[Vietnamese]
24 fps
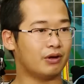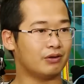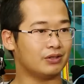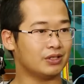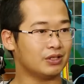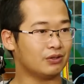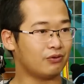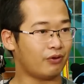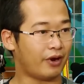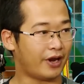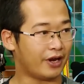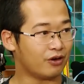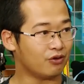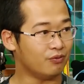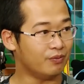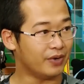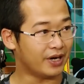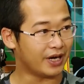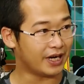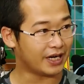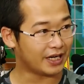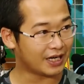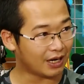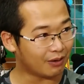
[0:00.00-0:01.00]
cầu sức khỏe của
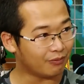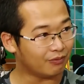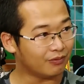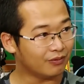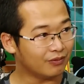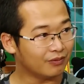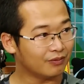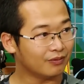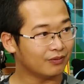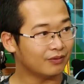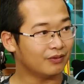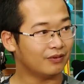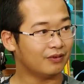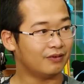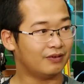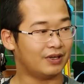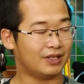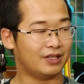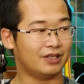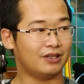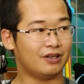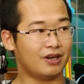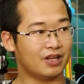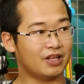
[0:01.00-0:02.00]
mình hay không
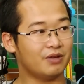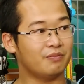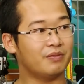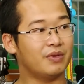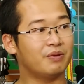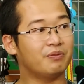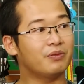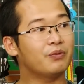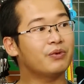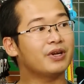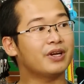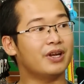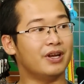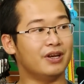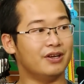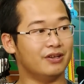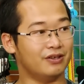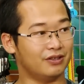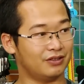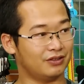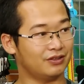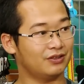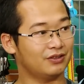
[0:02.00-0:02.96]
và từ đó thì mình quyết định được